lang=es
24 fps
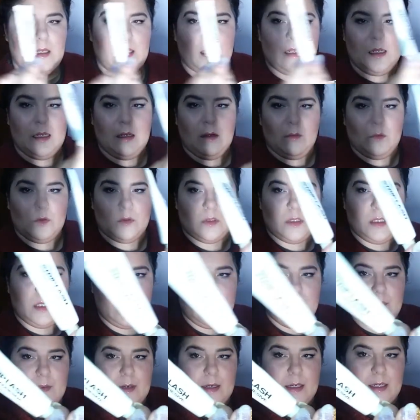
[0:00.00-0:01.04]
el, uso
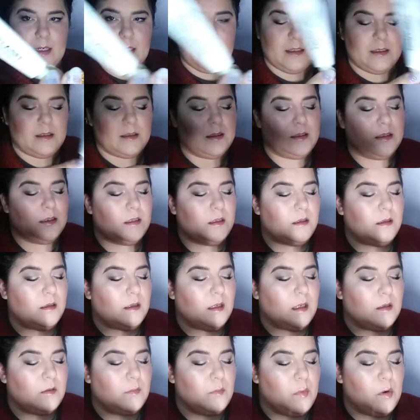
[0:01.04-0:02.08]
la Andrea este,
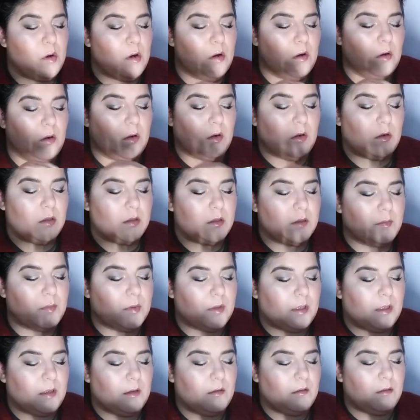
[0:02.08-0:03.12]
que es un poco engorroso
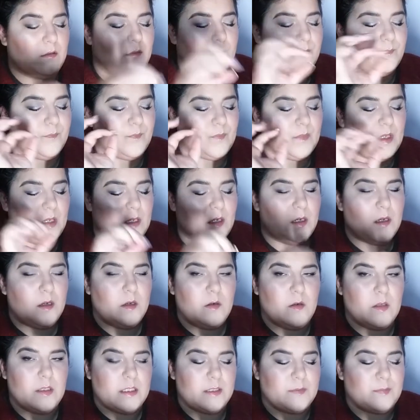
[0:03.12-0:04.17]
porque no,
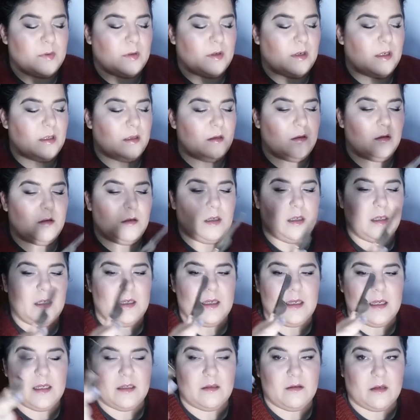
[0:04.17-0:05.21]
no echas poquito.
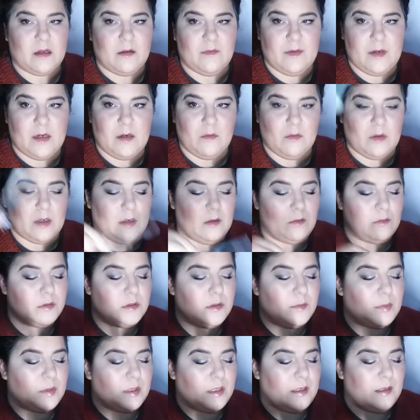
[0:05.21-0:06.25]
Y esto que al final nunca lo
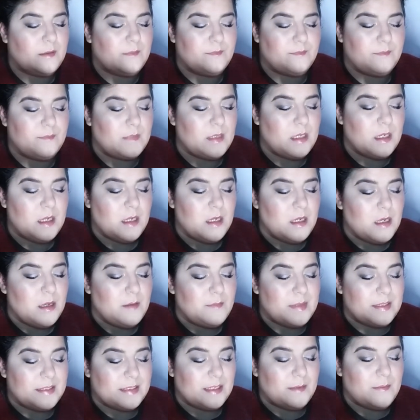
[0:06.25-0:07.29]
uso porque
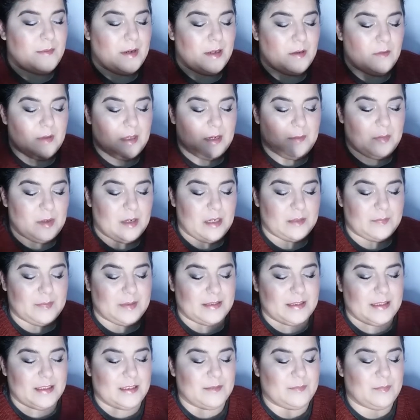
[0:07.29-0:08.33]
pensé que me iba a ayudar a poner las
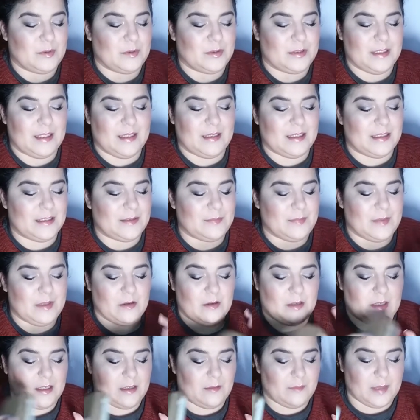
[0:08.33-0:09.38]
pestañas postizas,
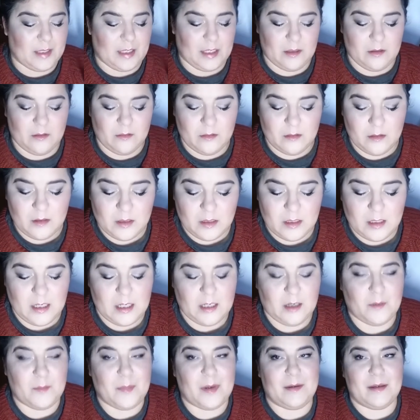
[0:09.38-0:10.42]
pero creedme que no.
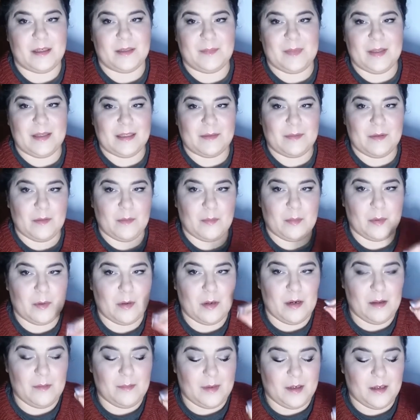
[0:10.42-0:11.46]
Para las es el
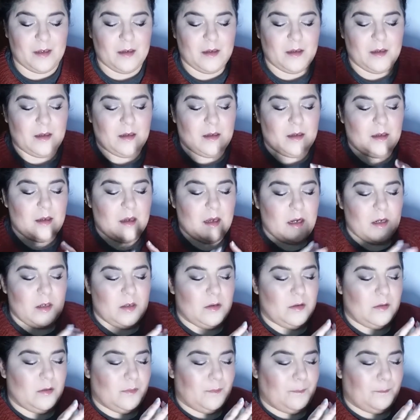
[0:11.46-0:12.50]
problema
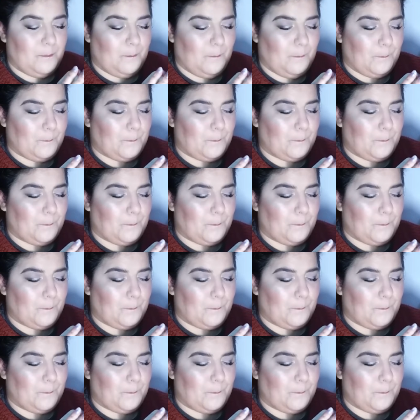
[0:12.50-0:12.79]
no